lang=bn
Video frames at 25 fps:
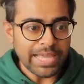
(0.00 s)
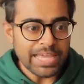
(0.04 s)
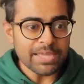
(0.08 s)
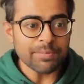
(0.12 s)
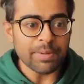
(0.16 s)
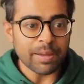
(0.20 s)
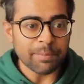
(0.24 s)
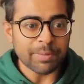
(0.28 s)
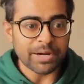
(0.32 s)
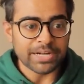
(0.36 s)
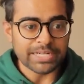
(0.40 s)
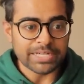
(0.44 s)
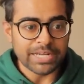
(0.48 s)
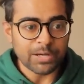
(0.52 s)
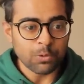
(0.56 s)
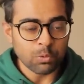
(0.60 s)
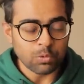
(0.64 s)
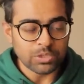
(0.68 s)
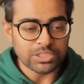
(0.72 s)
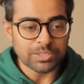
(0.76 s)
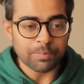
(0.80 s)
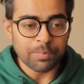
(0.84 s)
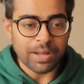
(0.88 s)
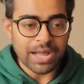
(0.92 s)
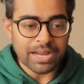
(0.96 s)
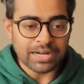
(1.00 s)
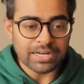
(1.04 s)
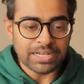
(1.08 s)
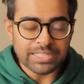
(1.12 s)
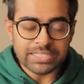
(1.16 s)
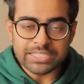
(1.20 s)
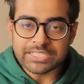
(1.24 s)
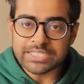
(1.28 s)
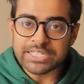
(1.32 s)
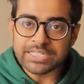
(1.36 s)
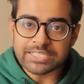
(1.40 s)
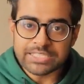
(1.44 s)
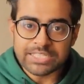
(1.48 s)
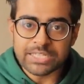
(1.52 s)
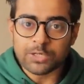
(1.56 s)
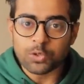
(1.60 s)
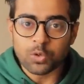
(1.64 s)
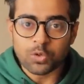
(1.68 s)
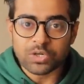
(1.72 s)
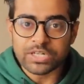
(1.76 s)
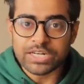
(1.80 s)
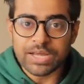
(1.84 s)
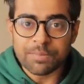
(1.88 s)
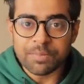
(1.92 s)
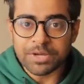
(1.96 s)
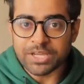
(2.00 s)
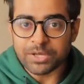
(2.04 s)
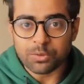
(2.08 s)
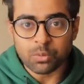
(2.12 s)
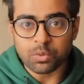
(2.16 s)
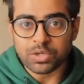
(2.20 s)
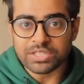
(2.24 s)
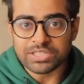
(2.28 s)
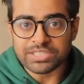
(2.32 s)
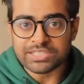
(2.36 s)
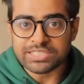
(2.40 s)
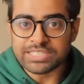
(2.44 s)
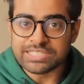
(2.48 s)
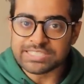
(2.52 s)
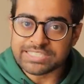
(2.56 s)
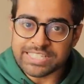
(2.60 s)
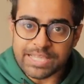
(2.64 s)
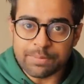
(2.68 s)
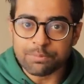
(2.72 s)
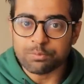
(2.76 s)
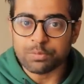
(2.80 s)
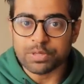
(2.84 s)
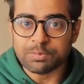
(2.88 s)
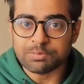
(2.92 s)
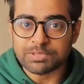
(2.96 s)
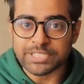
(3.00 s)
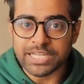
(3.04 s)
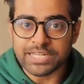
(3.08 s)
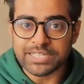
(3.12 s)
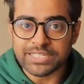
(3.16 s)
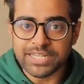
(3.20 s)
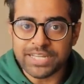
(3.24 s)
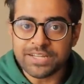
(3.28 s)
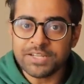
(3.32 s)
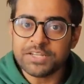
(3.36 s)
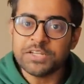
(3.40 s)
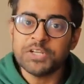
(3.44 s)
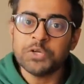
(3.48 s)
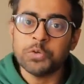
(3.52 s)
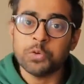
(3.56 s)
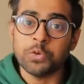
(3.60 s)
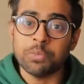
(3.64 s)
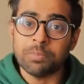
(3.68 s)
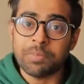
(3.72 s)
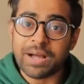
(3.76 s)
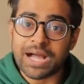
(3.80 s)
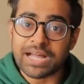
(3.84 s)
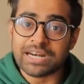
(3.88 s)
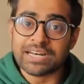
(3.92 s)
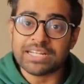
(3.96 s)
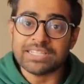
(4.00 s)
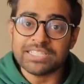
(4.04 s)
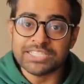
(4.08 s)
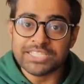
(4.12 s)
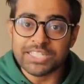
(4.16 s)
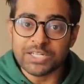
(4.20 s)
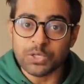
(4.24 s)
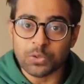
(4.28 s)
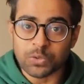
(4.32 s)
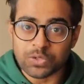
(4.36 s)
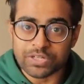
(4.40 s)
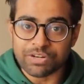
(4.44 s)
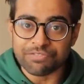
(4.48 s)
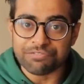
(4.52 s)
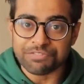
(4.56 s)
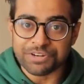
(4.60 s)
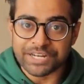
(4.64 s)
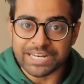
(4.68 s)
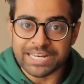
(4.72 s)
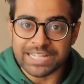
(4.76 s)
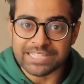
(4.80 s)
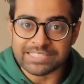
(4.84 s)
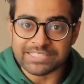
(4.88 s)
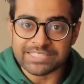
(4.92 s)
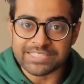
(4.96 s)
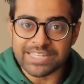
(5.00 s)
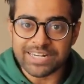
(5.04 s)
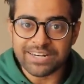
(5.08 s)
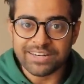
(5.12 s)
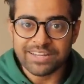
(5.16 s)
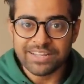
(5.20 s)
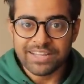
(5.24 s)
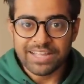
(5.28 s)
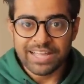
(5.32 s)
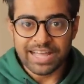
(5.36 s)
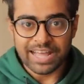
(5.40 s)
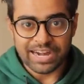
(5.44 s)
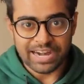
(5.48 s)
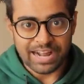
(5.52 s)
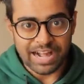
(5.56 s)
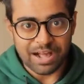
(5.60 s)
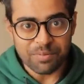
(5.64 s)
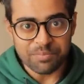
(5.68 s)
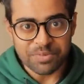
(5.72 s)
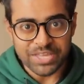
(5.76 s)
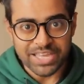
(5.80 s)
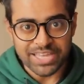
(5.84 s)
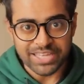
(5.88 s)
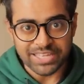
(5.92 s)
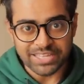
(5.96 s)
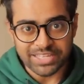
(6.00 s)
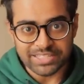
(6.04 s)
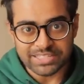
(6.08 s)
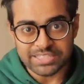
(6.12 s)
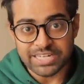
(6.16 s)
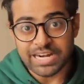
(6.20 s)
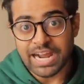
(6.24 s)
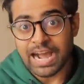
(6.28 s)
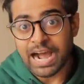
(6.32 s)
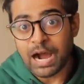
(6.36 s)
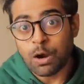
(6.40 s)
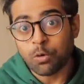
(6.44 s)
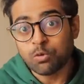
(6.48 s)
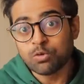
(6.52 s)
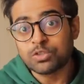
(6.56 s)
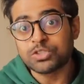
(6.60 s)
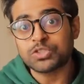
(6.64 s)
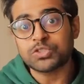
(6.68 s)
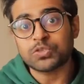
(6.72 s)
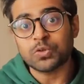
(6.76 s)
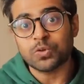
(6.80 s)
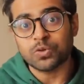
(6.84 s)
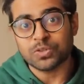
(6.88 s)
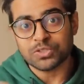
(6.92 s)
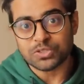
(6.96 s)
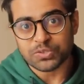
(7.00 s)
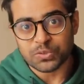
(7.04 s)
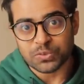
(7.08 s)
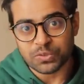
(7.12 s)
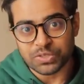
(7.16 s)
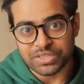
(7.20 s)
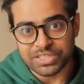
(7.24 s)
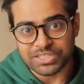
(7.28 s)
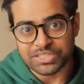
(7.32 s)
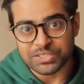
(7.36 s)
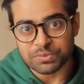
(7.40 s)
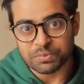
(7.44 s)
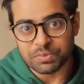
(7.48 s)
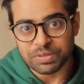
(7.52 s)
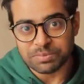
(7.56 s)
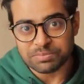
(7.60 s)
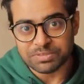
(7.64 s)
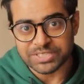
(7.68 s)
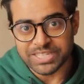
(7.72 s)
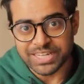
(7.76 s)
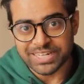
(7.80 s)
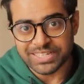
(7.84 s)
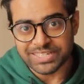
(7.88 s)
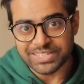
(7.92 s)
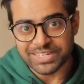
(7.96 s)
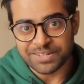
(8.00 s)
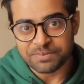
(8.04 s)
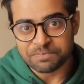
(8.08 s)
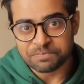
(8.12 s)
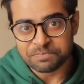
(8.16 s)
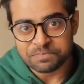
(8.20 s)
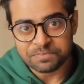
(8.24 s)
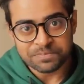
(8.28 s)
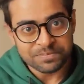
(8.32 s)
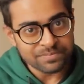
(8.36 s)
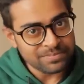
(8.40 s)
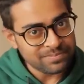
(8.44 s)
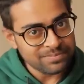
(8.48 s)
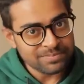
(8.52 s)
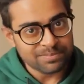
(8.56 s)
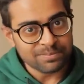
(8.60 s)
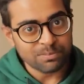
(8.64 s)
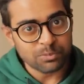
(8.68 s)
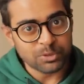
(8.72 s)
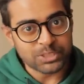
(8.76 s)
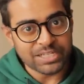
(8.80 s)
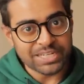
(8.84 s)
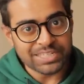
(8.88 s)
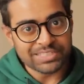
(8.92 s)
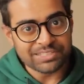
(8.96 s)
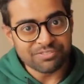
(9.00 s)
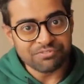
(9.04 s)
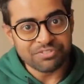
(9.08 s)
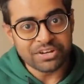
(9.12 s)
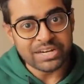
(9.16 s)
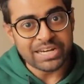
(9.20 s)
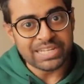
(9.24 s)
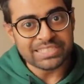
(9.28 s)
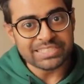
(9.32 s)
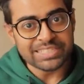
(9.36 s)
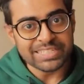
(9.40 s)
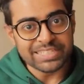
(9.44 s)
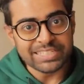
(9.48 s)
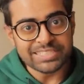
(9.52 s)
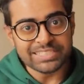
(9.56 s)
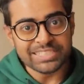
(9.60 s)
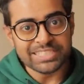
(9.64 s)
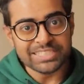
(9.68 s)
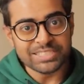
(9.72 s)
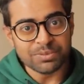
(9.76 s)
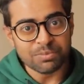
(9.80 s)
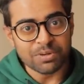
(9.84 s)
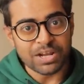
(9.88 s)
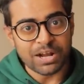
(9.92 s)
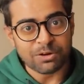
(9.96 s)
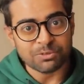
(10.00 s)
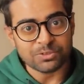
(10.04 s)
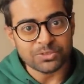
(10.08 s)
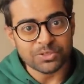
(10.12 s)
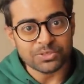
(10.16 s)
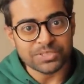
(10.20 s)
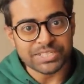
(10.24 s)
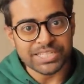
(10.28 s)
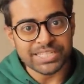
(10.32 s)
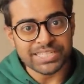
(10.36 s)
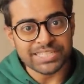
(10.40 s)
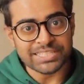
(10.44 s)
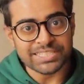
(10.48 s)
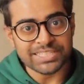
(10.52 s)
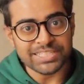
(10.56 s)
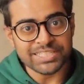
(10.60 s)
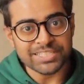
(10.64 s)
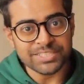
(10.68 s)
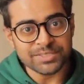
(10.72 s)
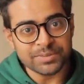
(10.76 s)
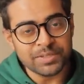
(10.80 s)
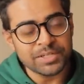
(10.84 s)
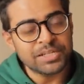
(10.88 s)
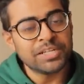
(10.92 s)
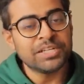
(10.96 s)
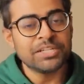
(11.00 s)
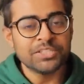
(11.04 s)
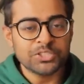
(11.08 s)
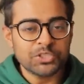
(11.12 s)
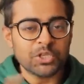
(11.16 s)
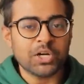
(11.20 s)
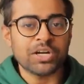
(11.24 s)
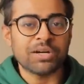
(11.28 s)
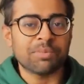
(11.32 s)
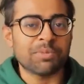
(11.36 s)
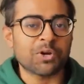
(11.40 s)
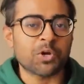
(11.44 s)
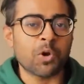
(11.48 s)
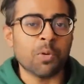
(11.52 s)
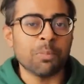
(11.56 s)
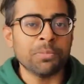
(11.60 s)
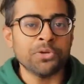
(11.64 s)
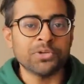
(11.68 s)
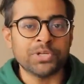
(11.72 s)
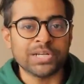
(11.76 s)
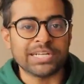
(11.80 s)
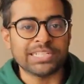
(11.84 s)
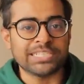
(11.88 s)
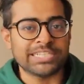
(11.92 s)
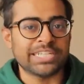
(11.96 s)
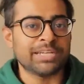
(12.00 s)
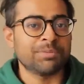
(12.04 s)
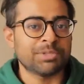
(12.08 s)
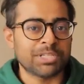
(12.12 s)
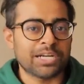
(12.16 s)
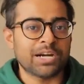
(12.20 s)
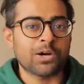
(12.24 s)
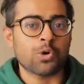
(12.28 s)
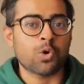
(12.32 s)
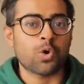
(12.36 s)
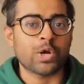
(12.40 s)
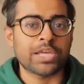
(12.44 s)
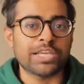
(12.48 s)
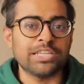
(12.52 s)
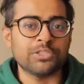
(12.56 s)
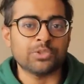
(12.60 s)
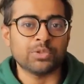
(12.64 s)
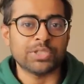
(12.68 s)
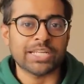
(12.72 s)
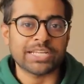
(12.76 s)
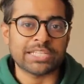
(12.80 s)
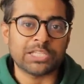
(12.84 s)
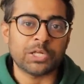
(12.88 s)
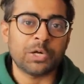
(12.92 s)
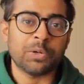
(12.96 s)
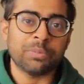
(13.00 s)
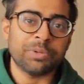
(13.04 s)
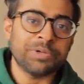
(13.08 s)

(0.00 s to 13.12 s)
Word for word: এই ব্যাপারটা ওই যে বাংলাদেশের যে লোকটা আমাকে করে দিচ্ছে সেম ওয়েবসাইটটা ওই বাংলাদেশি লোকটা ফ্রিল্যান্সার আর আমি এই ক্ষেত্রে আউটসোর্স করতেছি ওয়েবসাইটটা বোঝা গেছে ফ্রিল্যান্সিং কী জিনিস এবং আউটসোর্সিং কী জিনিস চল আমরা কম্পিউটারে যাই আমাদের আরও অনেক কিছু দেখতে